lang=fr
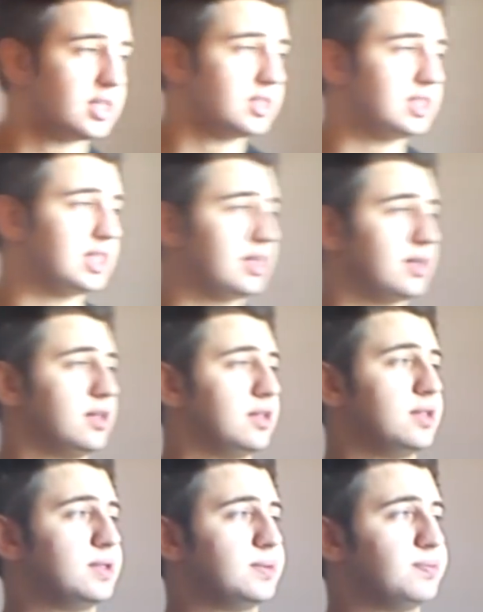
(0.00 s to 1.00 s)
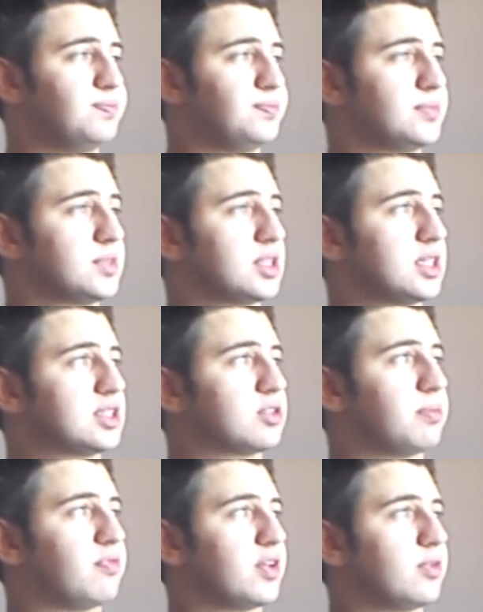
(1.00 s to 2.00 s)
des euh, ce qu'on
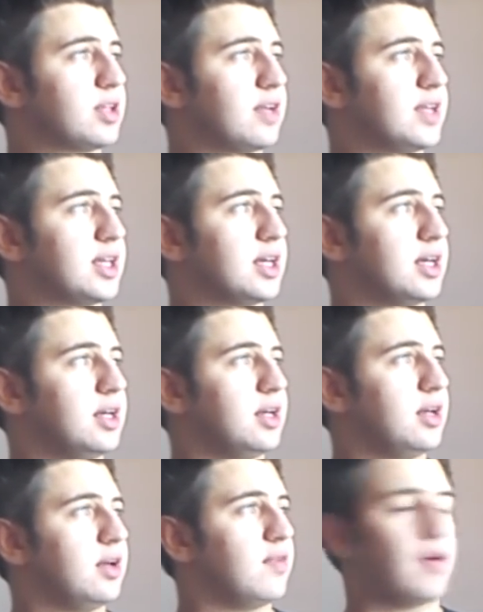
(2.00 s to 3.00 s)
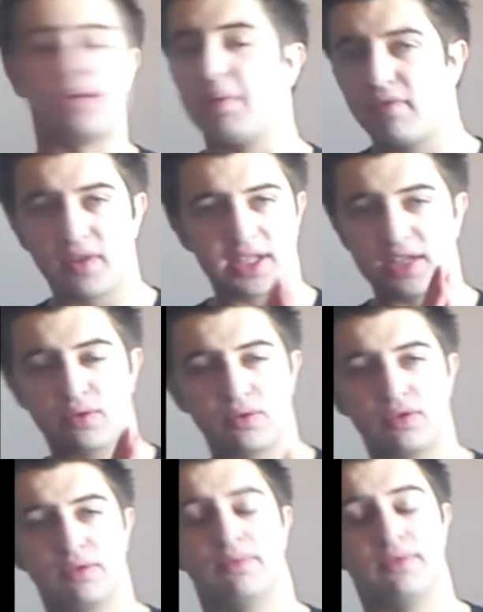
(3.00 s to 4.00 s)
peut faire d'autre avec Enfin vraiment faire des trucs
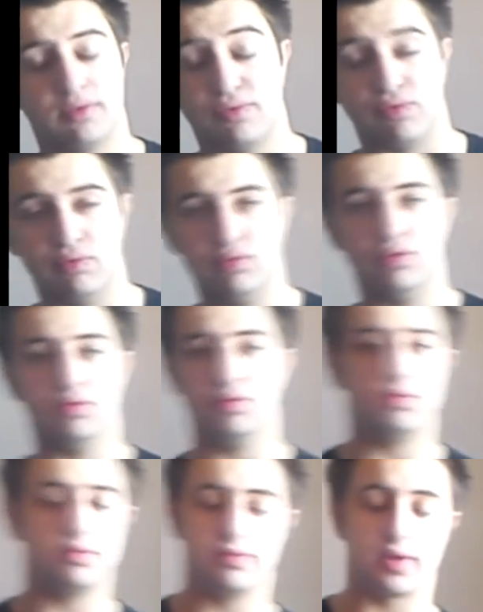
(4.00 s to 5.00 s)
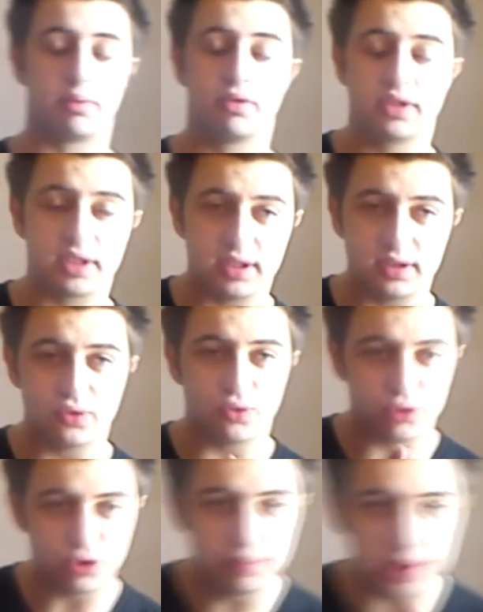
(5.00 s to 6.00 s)
de, de fou, vraiment de
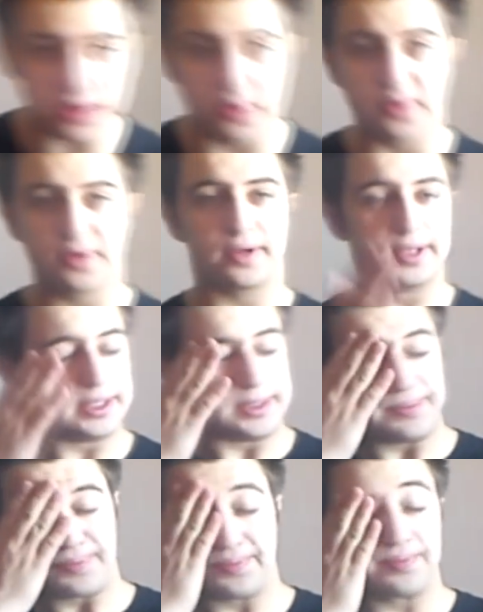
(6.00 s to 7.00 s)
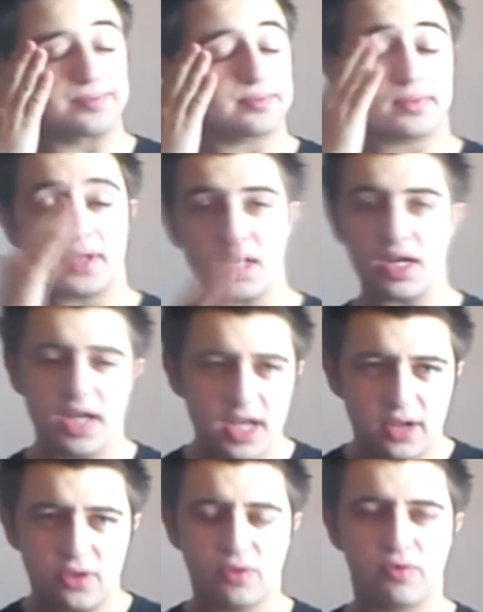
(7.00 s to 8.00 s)
super trucs.
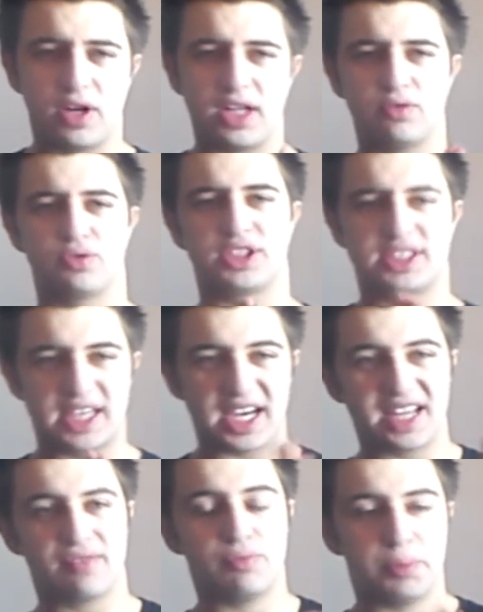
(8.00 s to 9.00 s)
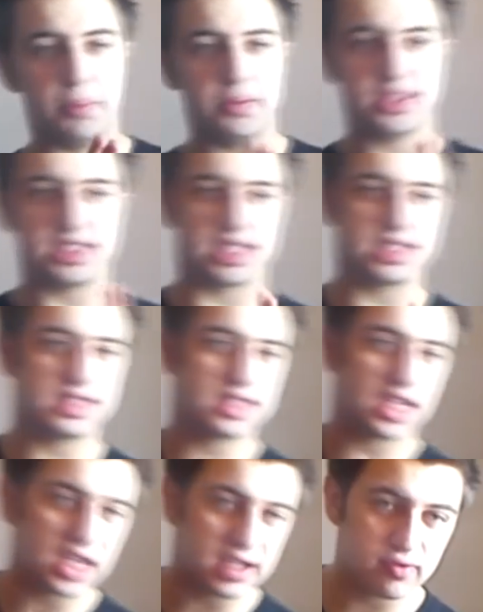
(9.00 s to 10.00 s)
Donc voilà, donc j'essaierai de vous proposer ça. Si
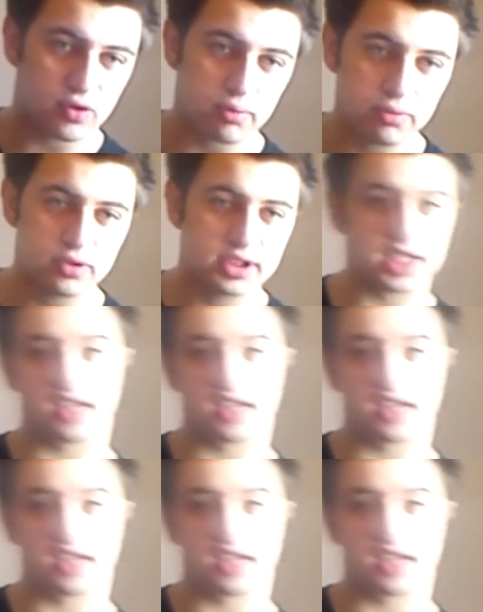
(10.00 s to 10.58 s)
ça arrive, tant mieux. Si ça